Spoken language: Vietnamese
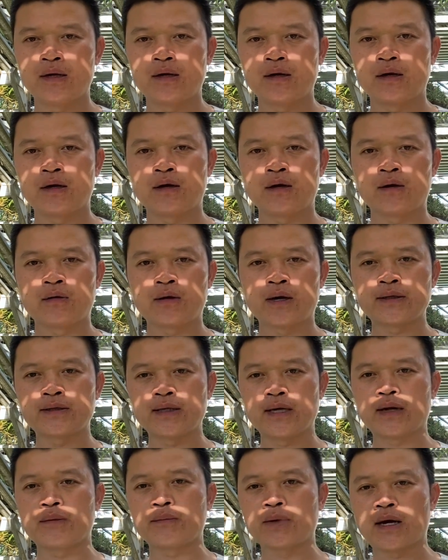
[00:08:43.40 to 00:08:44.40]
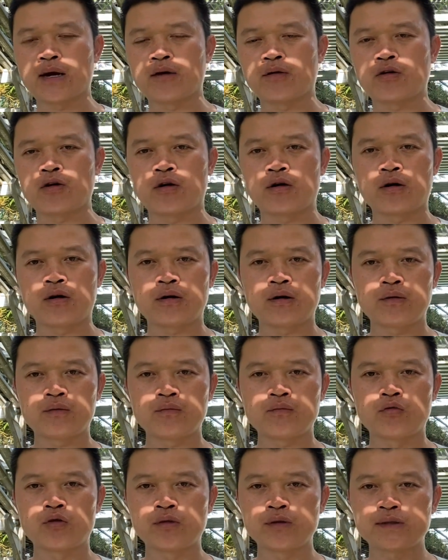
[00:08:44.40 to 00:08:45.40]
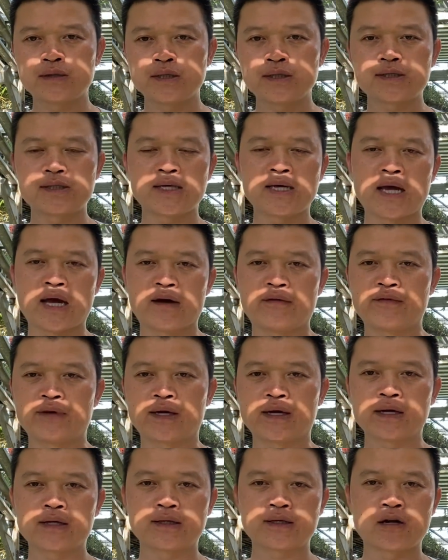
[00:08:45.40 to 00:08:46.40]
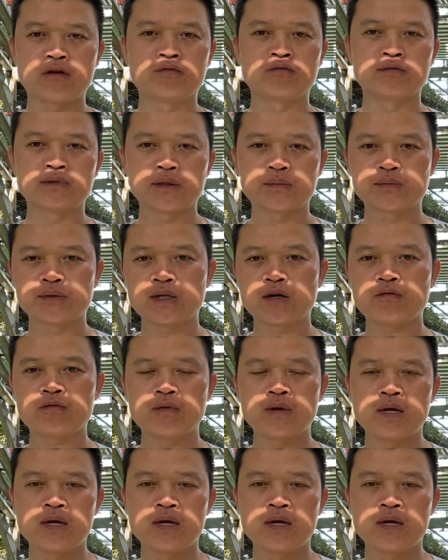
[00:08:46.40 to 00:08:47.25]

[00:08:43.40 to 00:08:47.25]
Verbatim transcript: À, anh chị em nào có muốn chia sẻ về cách trồng chăm sóc